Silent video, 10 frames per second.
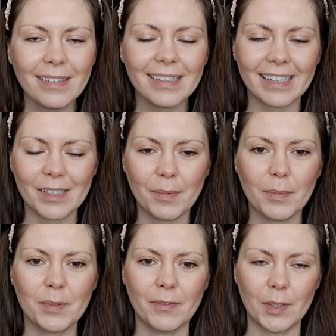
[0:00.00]
Także mam
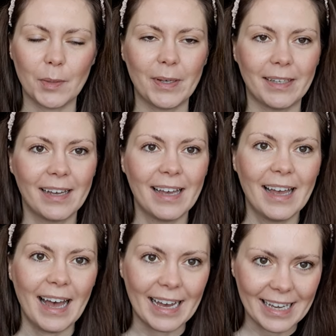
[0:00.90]
mi przywieźć obiad,
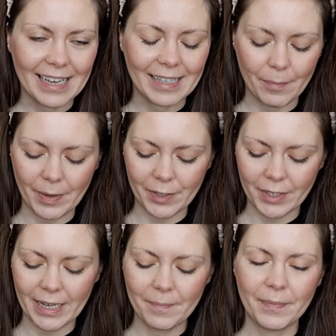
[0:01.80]
a ja jej dam
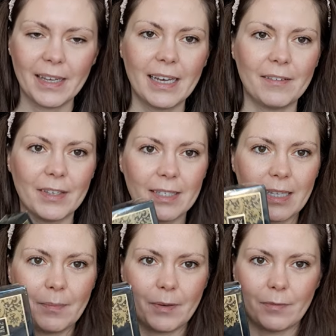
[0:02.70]
paczkę, więc
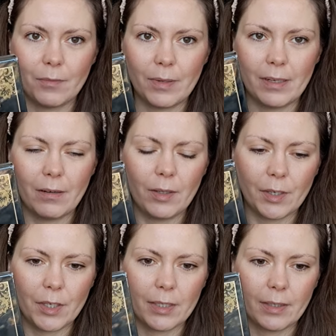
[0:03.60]
te perfumy, ona
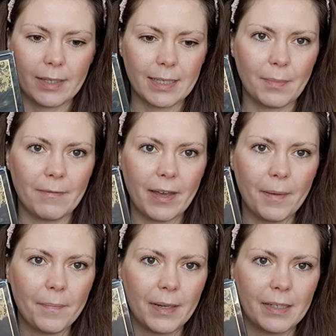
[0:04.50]
często je zamawia.
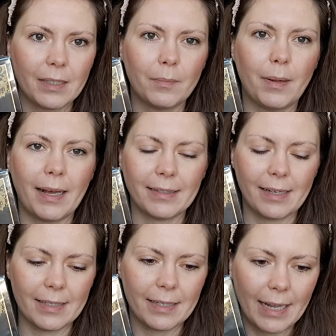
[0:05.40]
Little Black
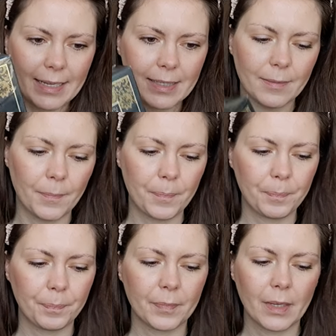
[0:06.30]
Dress Lace.
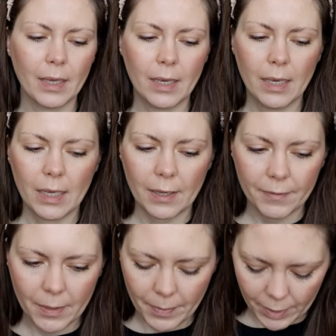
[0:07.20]
I w
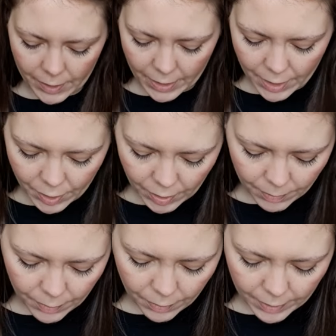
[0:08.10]
tej paczce jeszcze
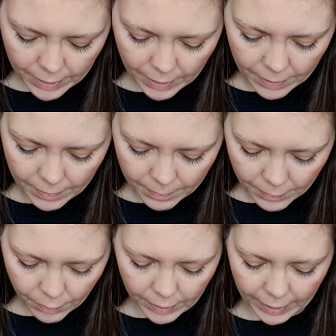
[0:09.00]
były,
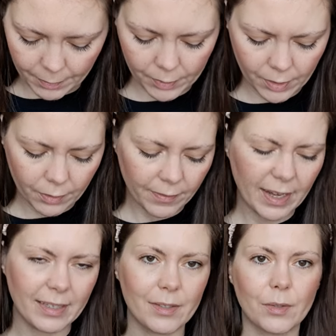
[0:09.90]
było takie
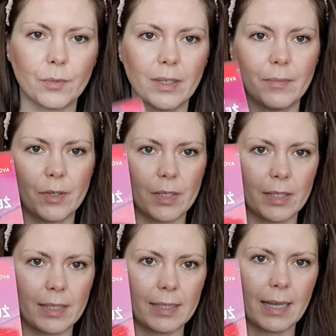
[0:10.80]
podziękowanie, dziękujemy, że
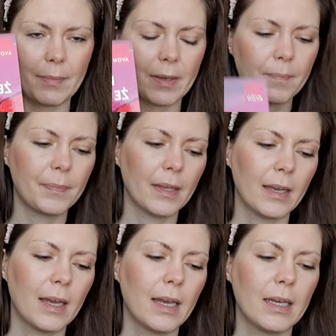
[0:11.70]
jesteś z nami.
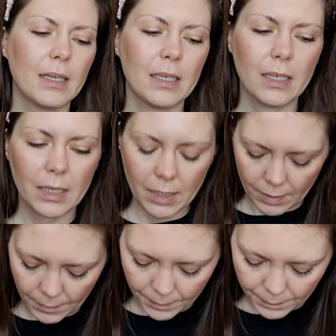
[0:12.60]
I